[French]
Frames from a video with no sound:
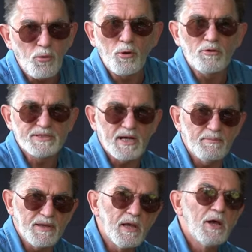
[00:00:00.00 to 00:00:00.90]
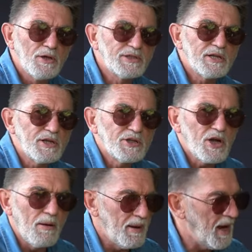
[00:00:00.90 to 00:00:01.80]
moins gros que ça, mais c'était
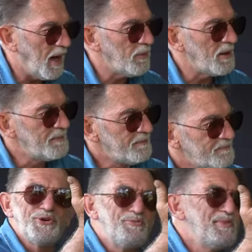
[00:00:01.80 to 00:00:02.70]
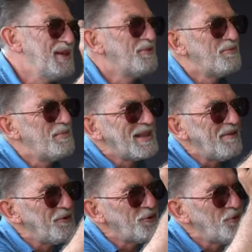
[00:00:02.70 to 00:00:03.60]
déjà un bel arbre. J'ai omis de vous mettre
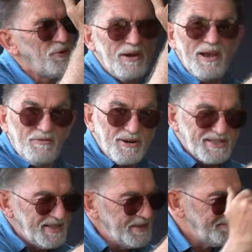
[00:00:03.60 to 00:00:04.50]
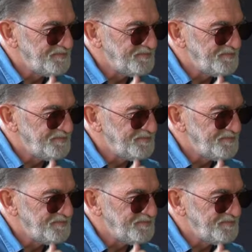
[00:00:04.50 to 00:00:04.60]
la photo, la voici.